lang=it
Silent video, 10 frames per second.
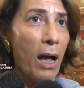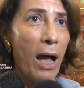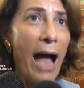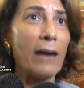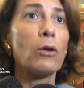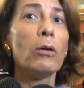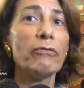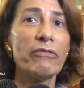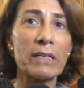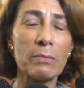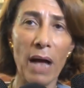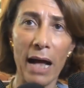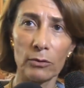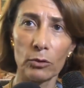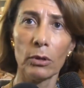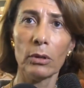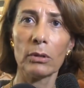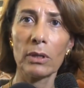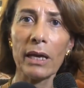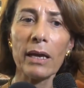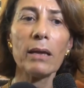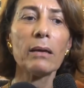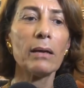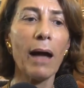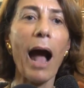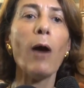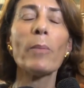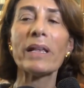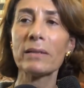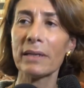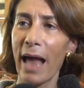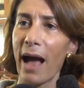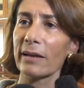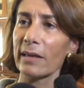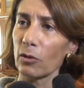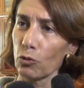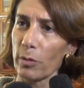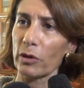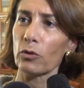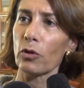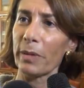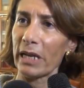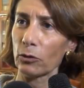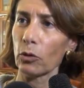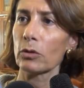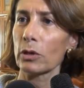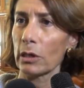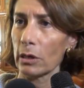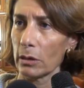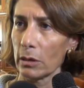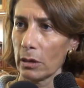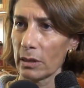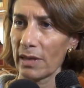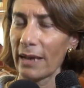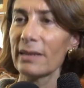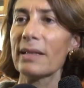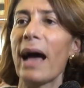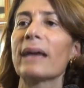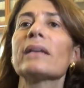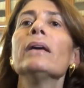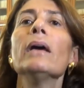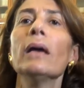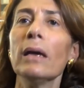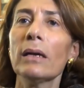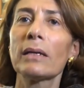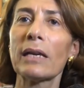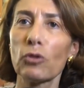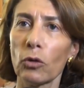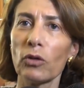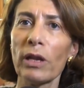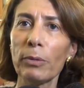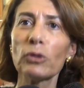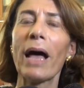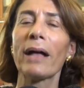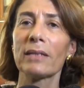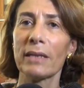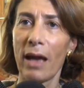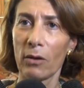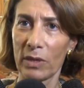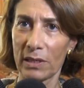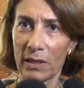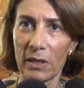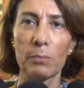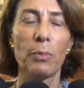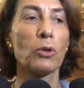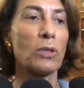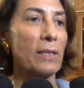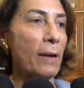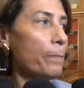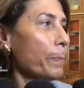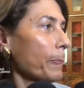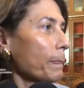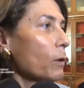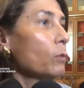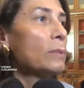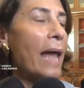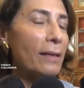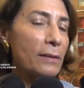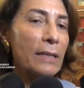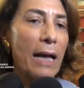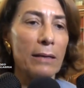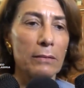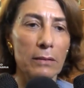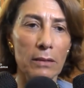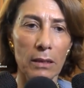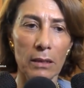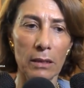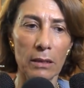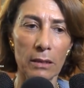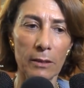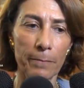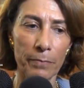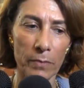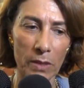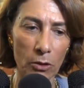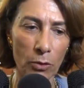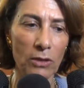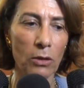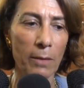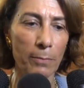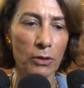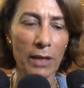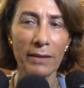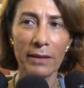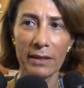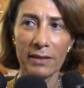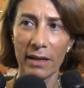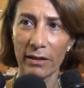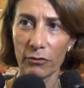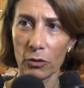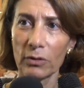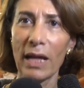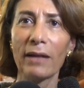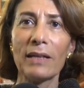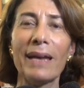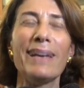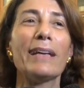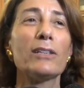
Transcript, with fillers: ha confermato che aumenterà anche il numero di operatori eh, sanitari che sono deputati a questa risposta. Un'altra eh, situazione importante che è stata affrontata è la